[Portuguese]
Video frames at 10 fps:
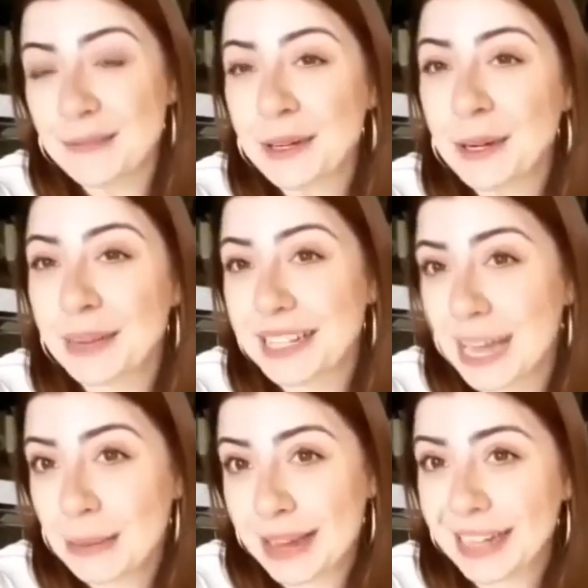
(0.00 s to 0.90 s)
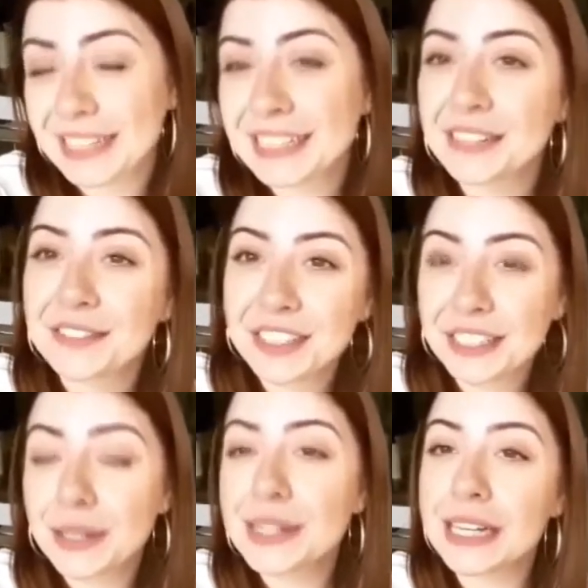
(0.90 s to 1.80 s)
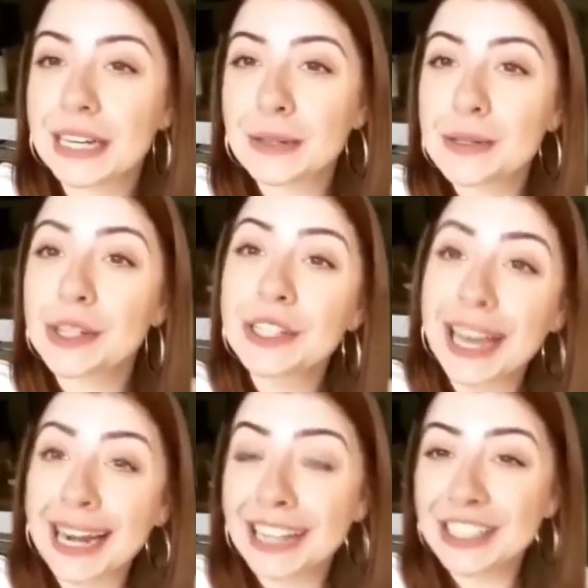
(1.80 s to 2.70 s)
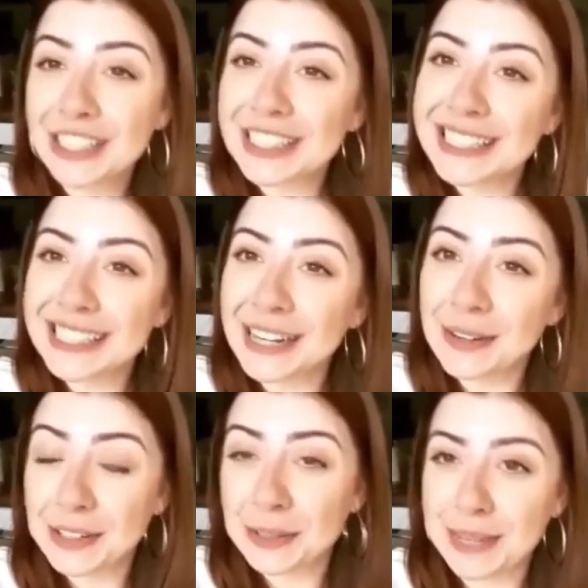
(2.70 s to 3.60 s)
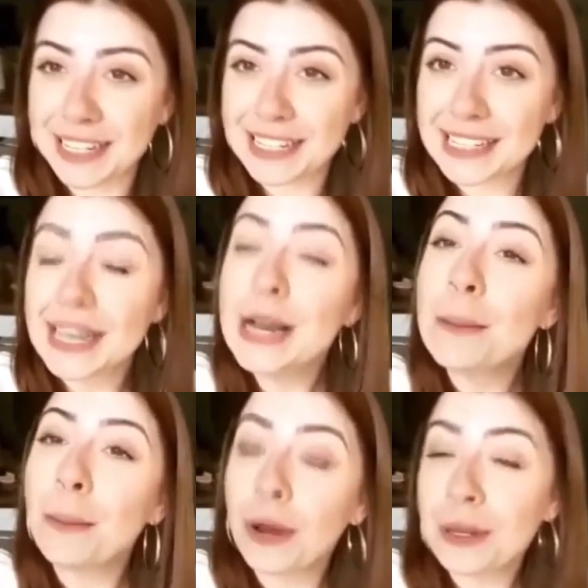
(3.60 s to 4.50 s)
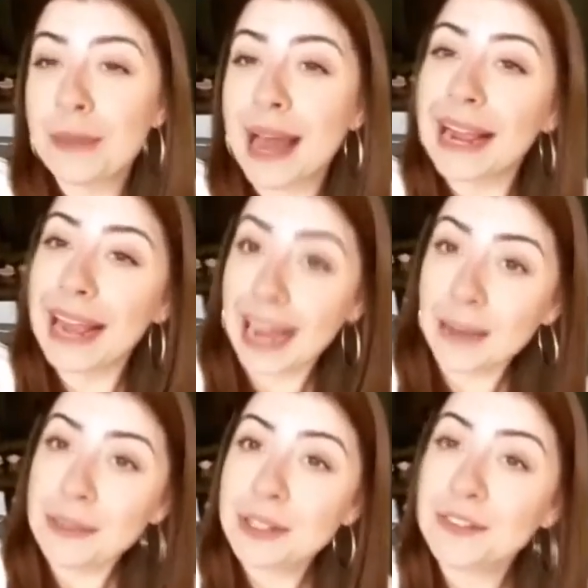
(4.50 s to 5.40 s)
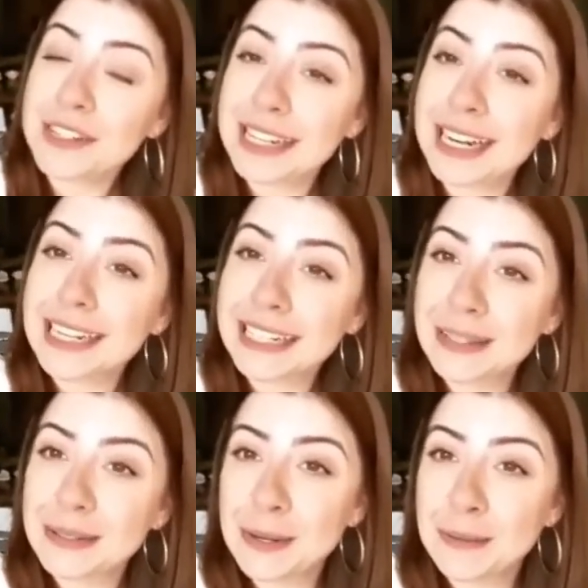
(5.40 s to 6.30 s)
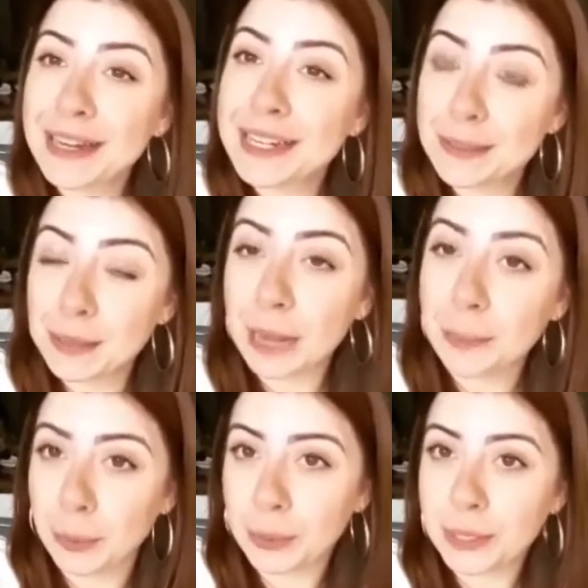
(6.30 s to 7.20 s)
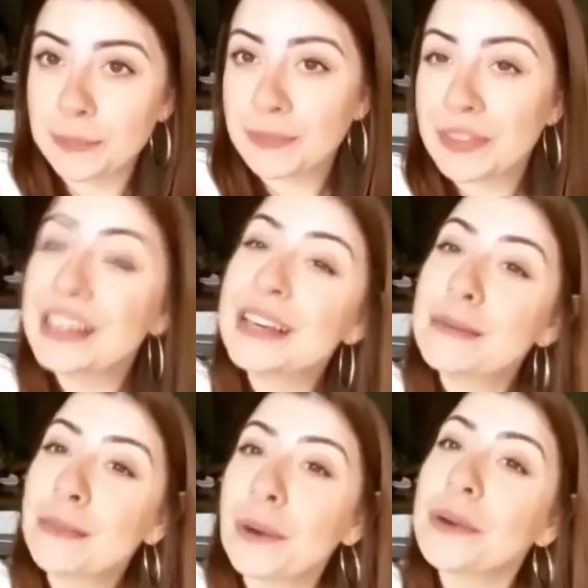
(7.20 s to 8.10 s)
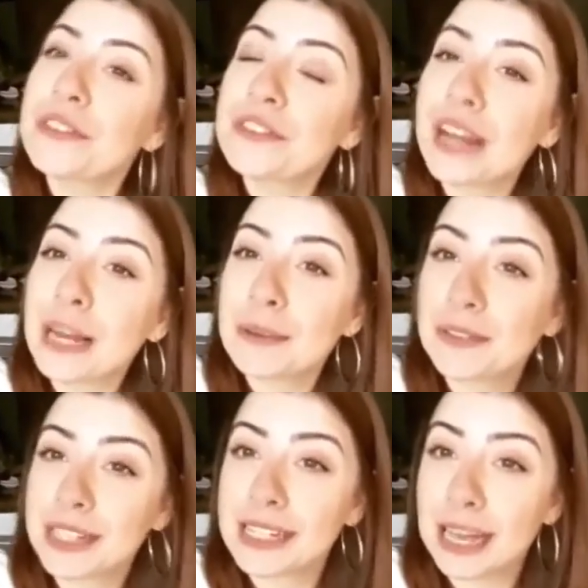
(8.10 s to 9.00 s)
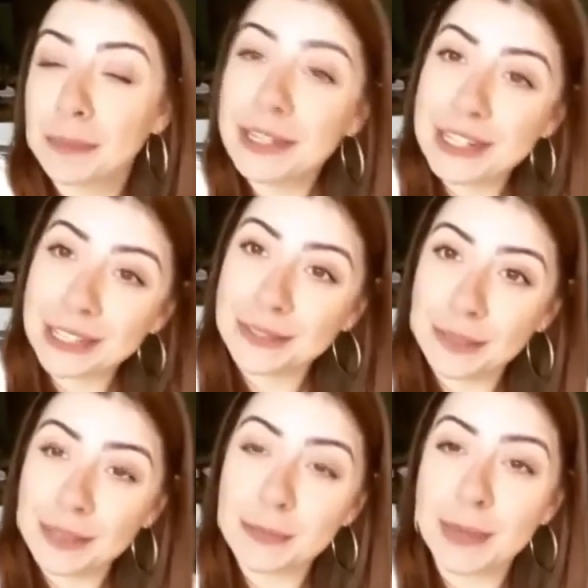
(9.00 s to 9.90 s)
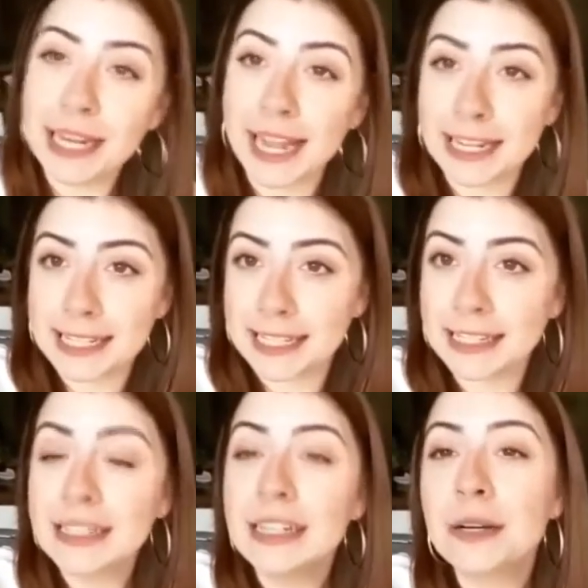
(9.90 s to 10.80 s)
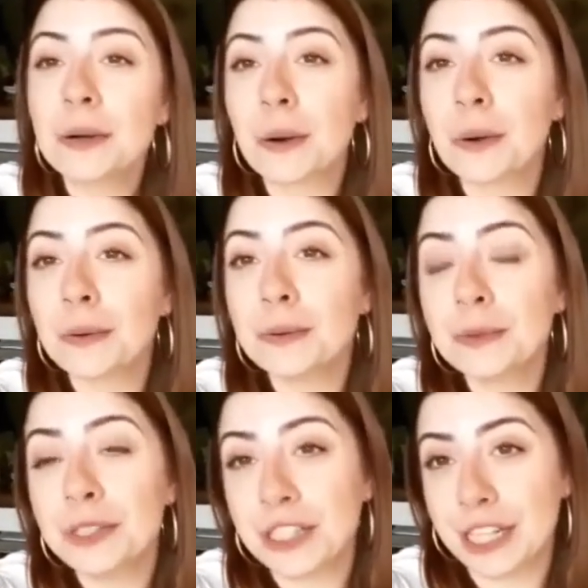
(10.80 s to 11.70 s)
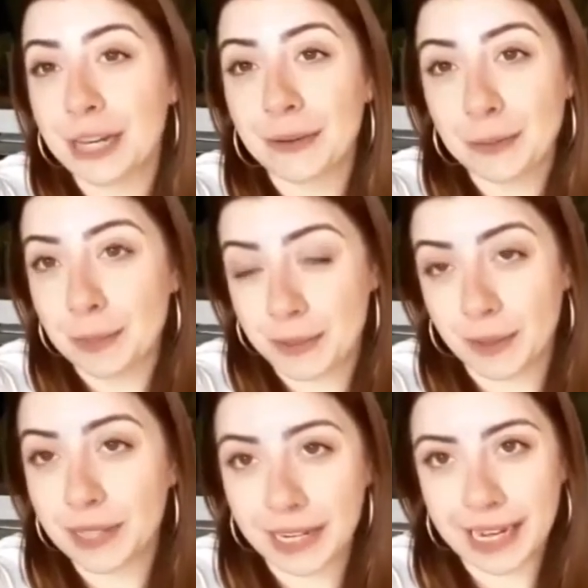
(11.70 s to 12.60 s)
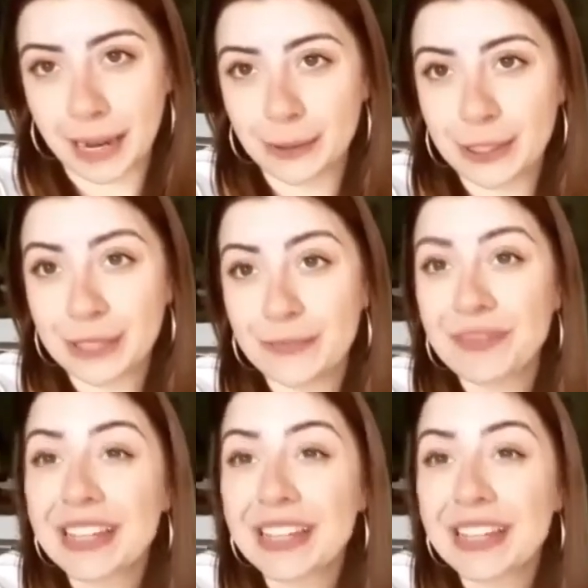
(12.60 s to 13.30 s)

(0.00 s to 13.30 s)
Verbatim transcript: meu nome é Isabela, tenho 22 anos, sou de Caratinga, interior de Minas, moro em BH e estou fazendo arquitetura e urbanismo na PUC. Bom, eu vim falar para vocês rapidinho da minha experiência com o Diego e o pessoal da Layout.